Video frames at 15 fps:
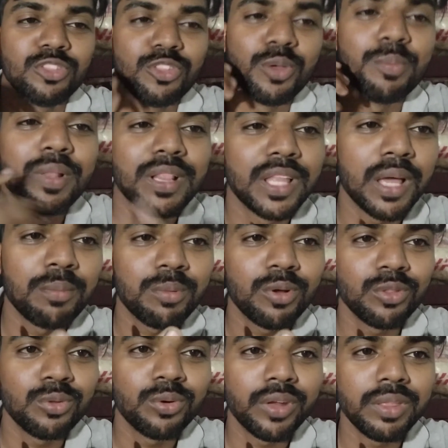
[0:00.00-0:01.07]
तो मिलते हैं
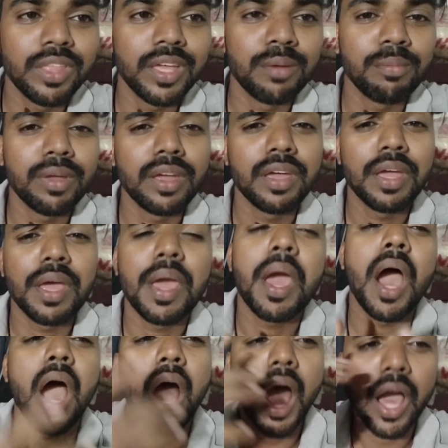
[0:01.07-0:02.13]
आपको थोड़ी देर में
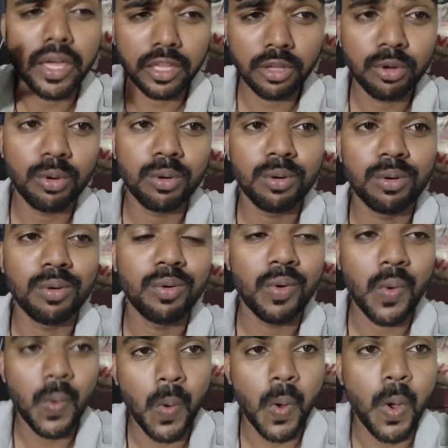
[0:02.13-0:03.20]
आगे को
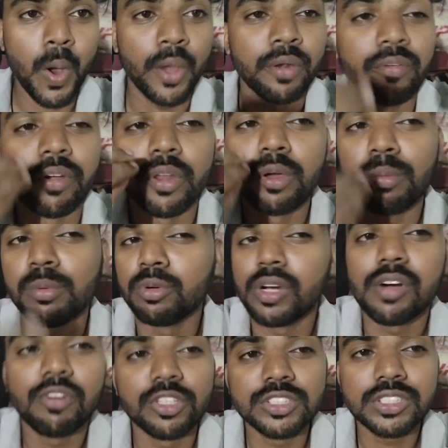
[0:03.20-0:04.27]
और वीडियो
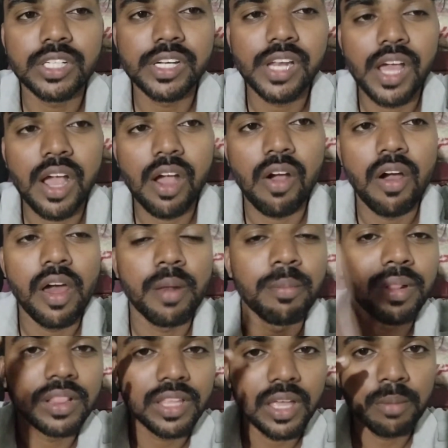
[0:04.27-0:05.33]
पूरा वॉच करना और
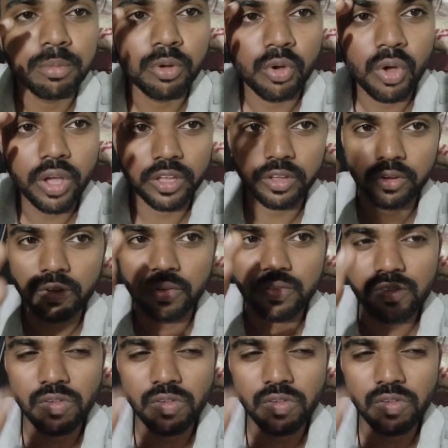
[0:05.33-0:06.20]
मिलते हैं आपको आगे को